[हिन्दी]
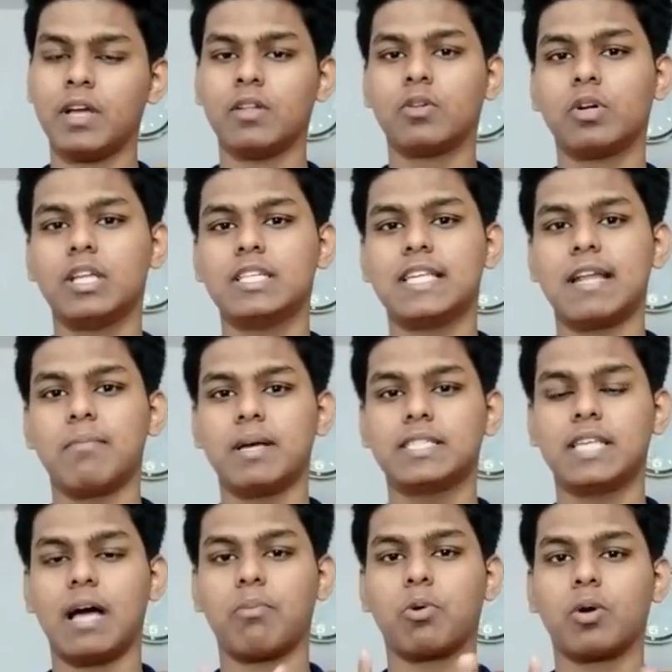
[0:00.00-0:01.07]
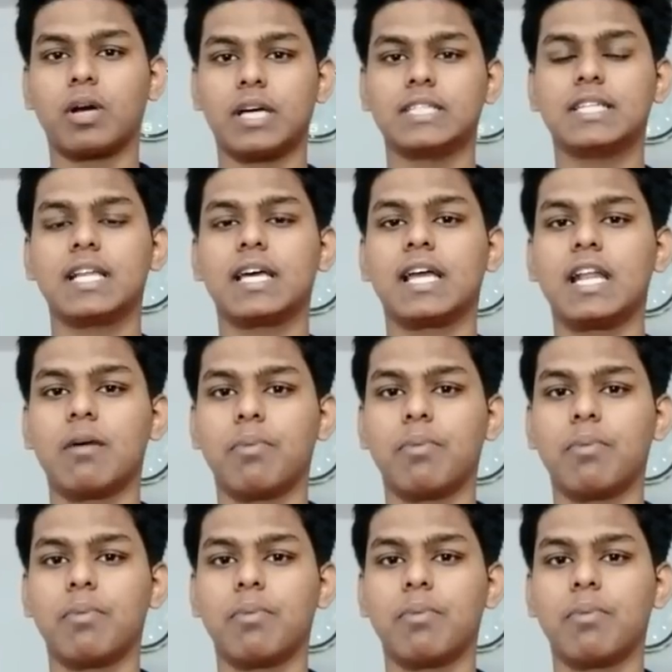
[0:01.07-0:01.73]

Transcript: तो डिज़ाइन वाइज से आपको कंसिडर करना